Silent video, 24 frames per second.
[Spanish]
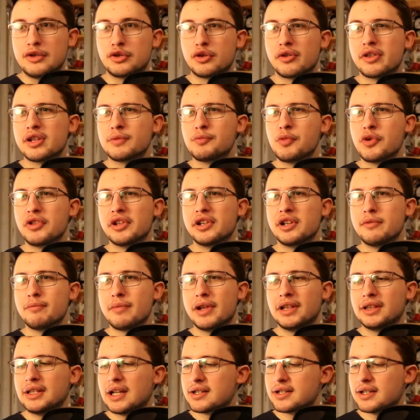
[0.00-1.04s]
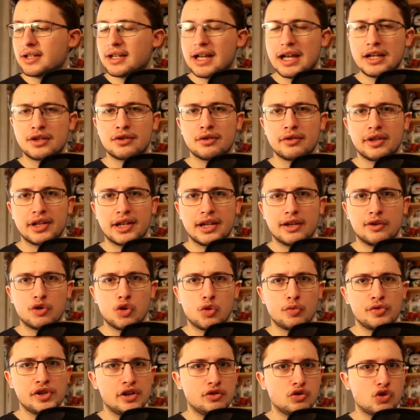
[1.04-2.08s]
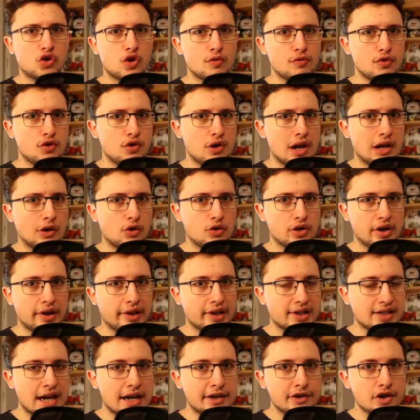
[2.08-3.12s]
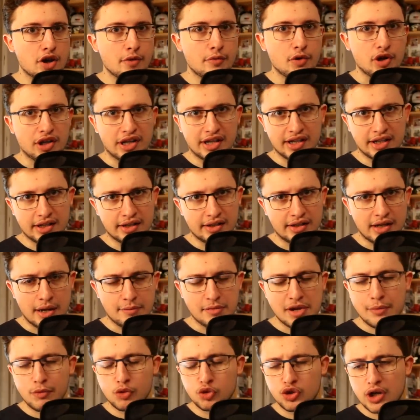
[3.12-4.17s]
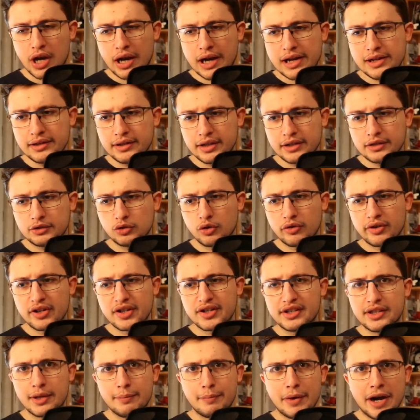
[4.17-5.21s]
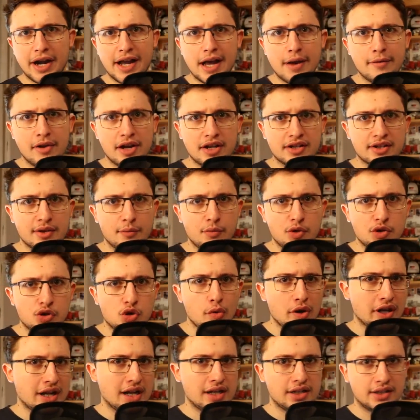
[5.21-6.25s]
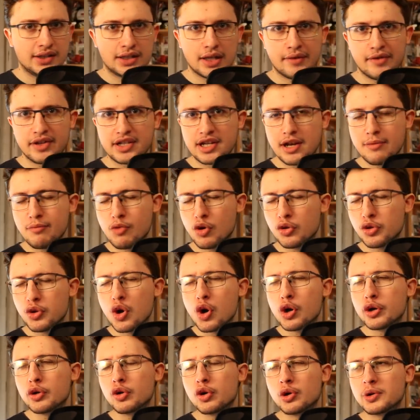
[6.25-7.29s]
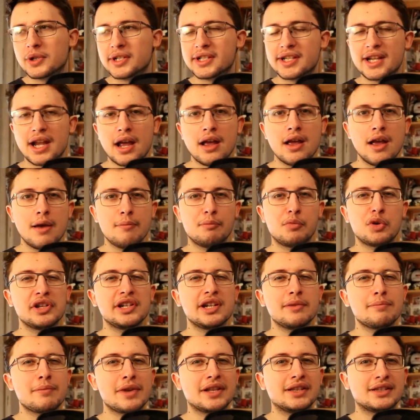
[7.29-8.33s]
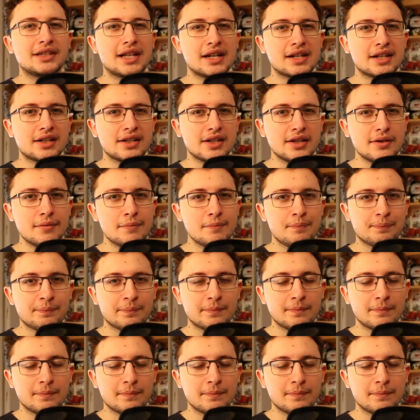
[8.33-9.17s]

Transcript: Entonces pueden inventarse el caso de que lo vieron como algo necesario porque había mucha gente, entonces si te parabas después sobrecalentabas el motor o lo que sea, pueden inventarse